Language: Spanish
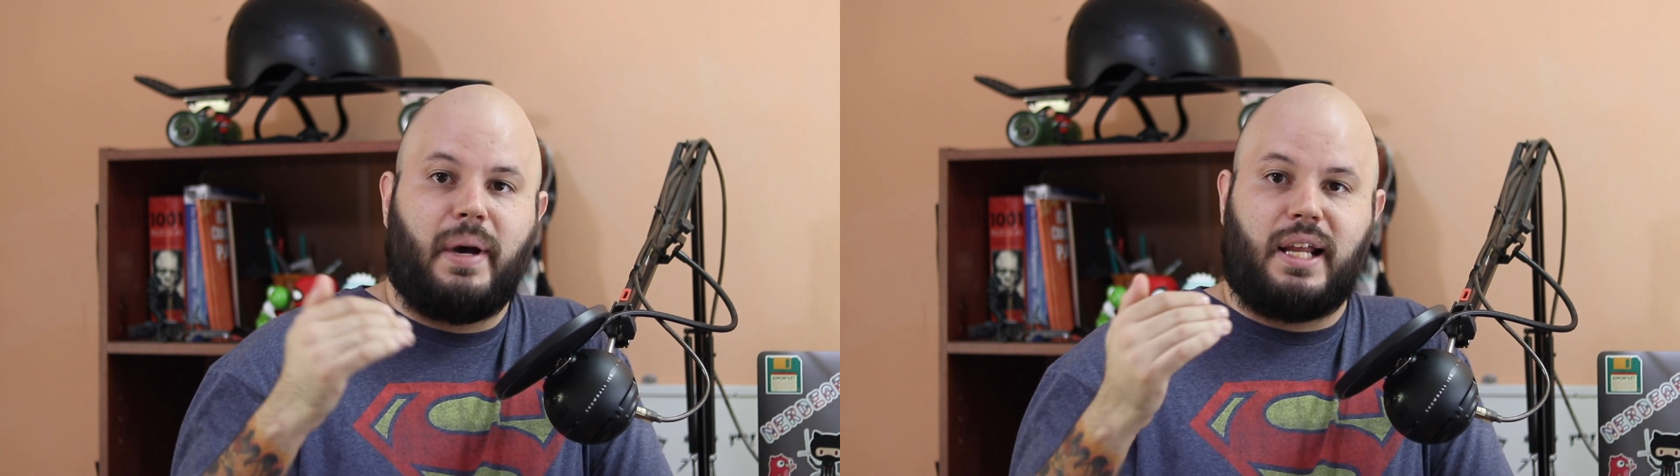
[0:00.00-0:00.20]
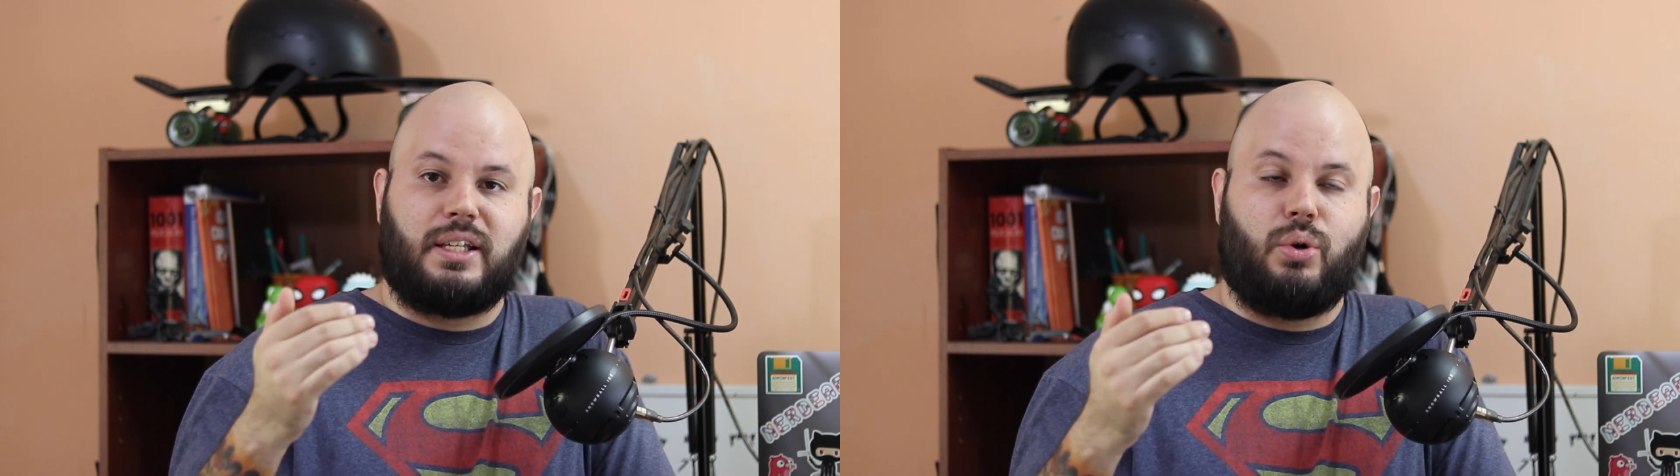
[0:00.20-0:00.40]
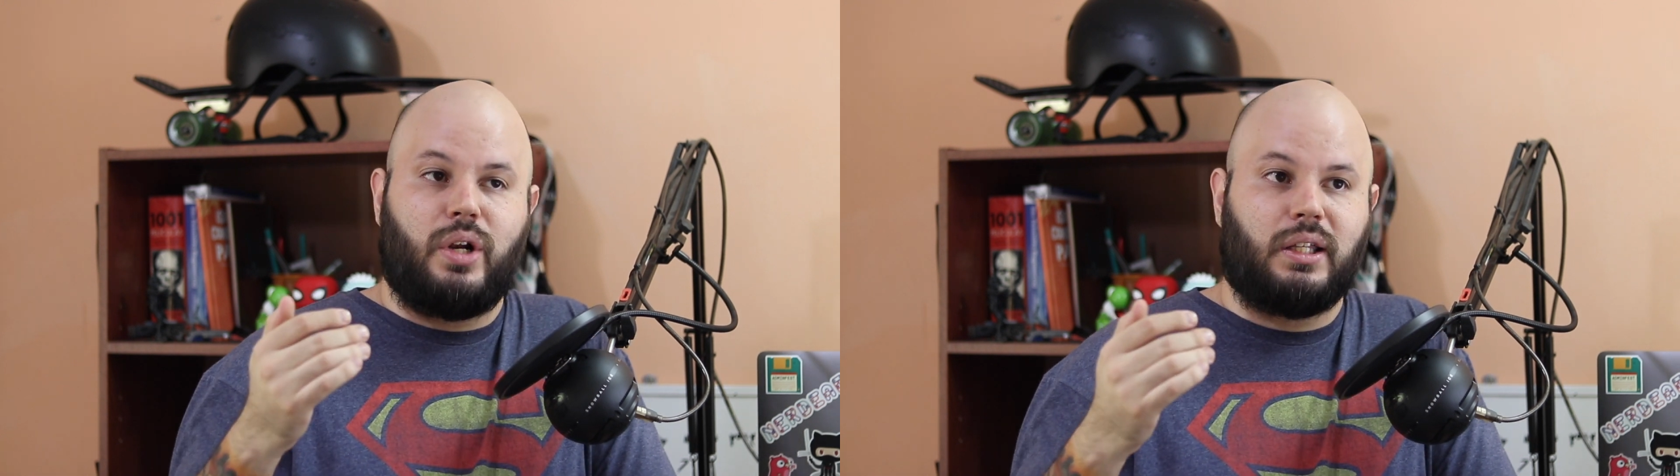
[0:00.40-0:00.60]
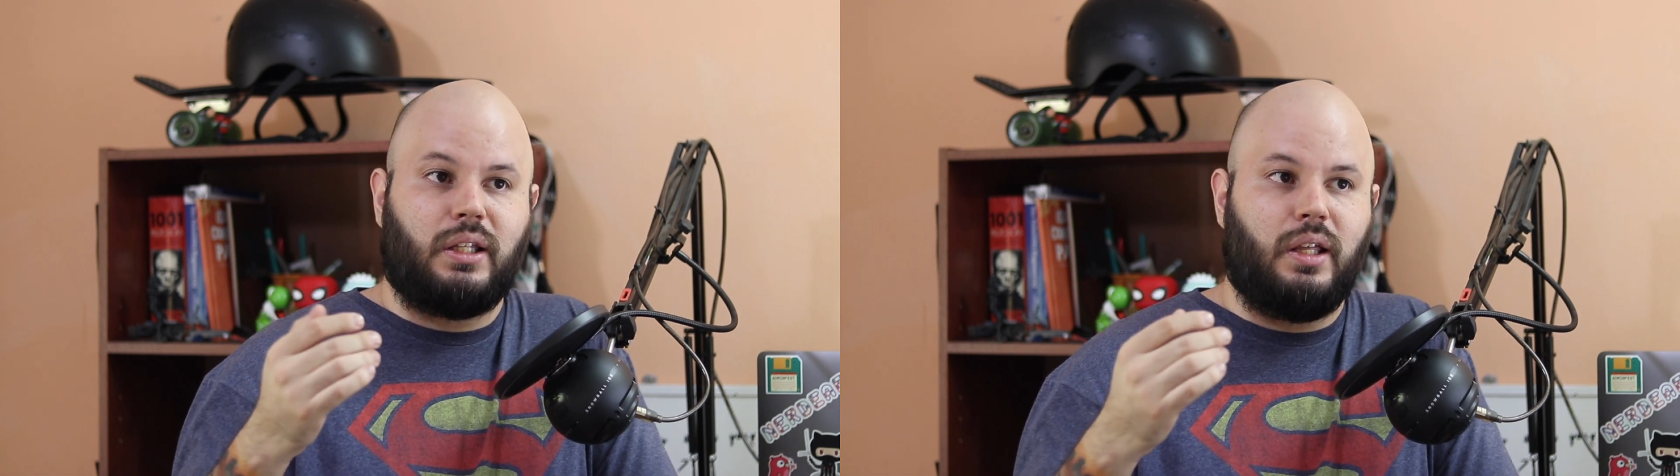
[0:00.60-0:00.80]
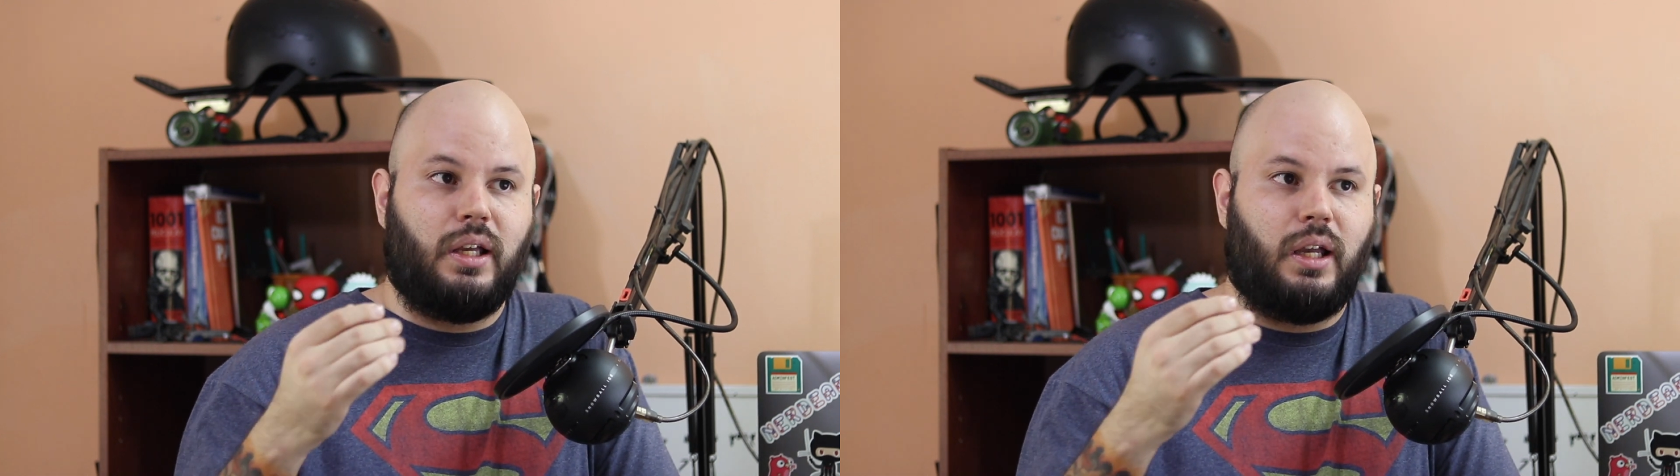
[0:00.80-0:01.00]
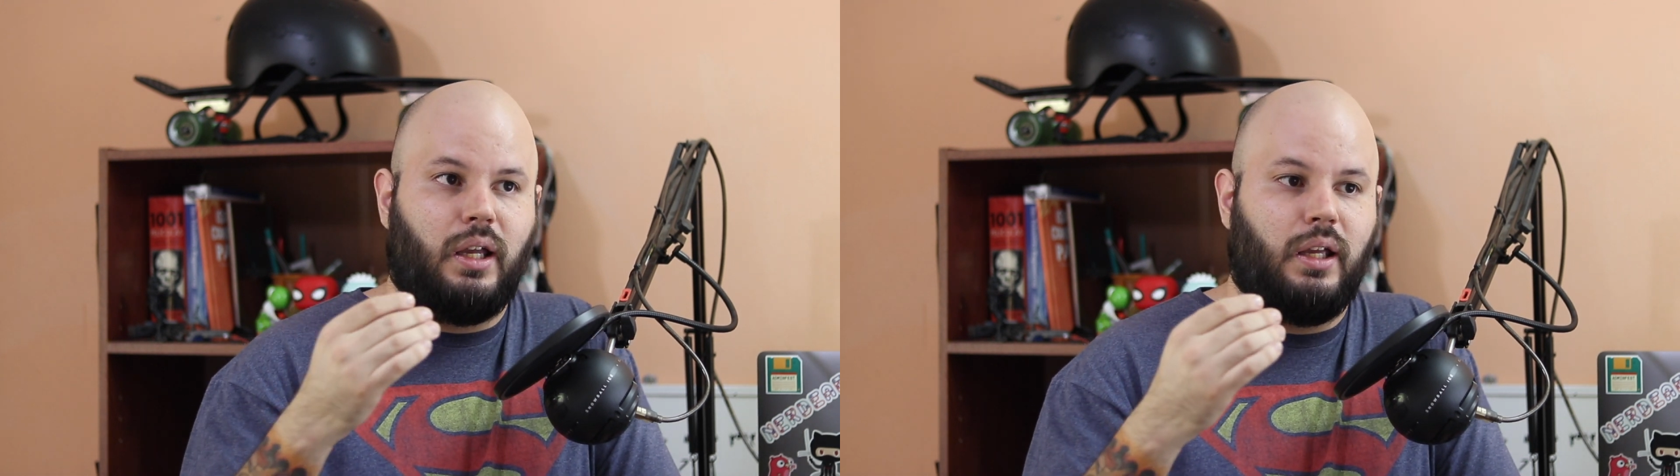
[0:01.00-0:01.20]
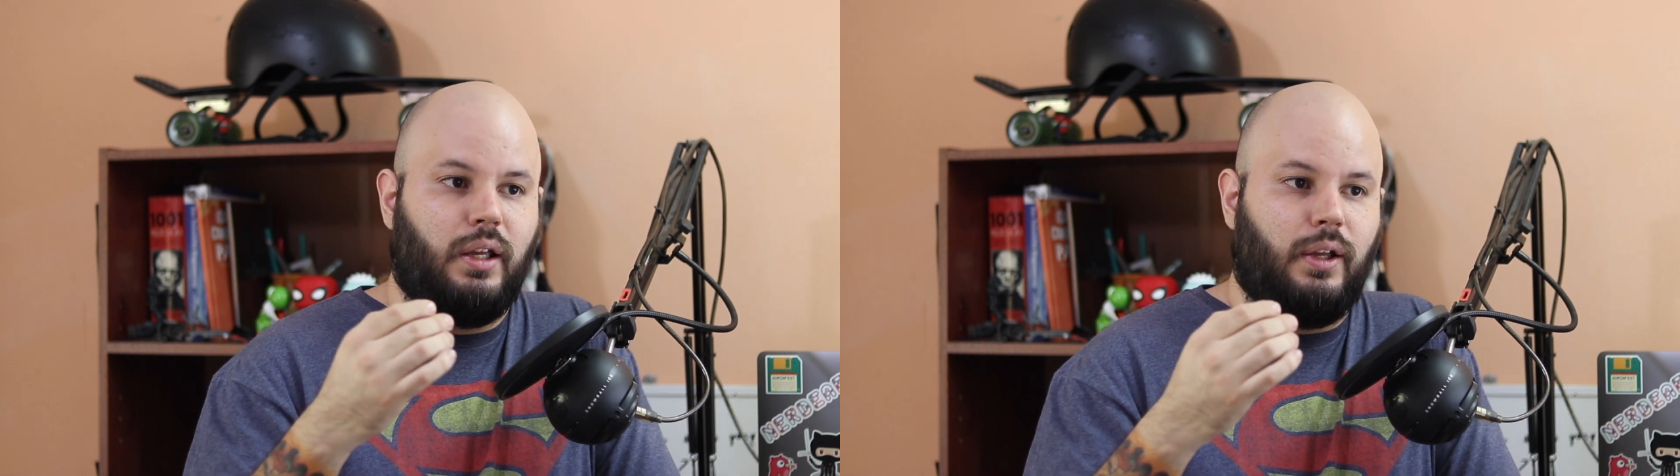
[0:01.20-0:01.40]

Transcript: para asegurarte de que